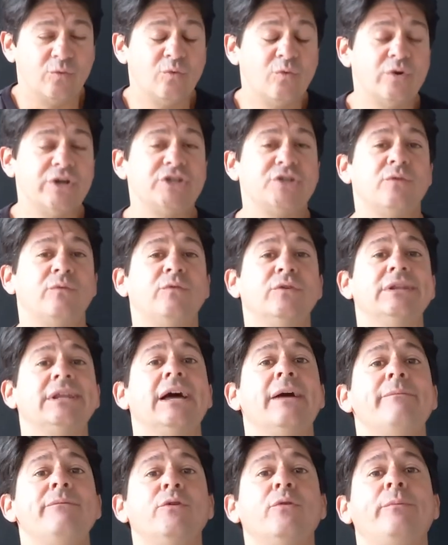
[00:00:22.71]
Hoje eu vou
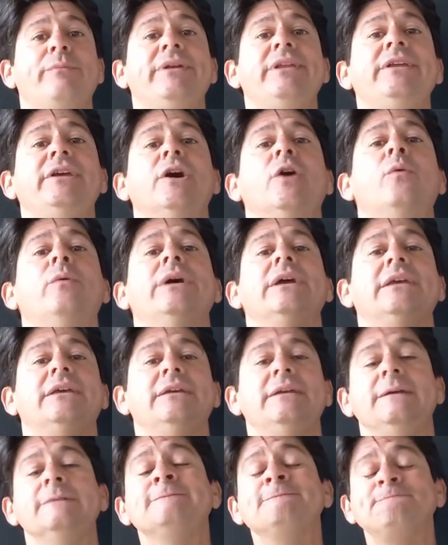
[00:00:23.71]
dar a minha opinião
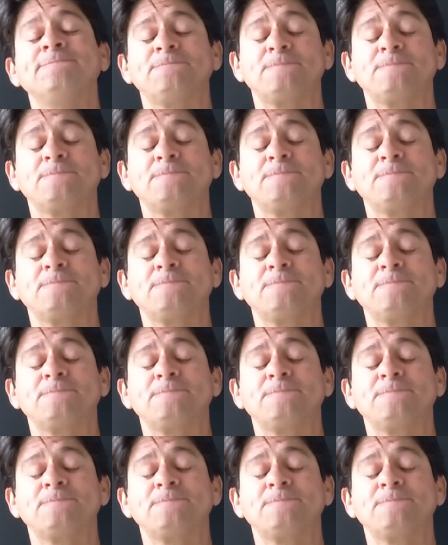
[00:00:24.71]
aqui,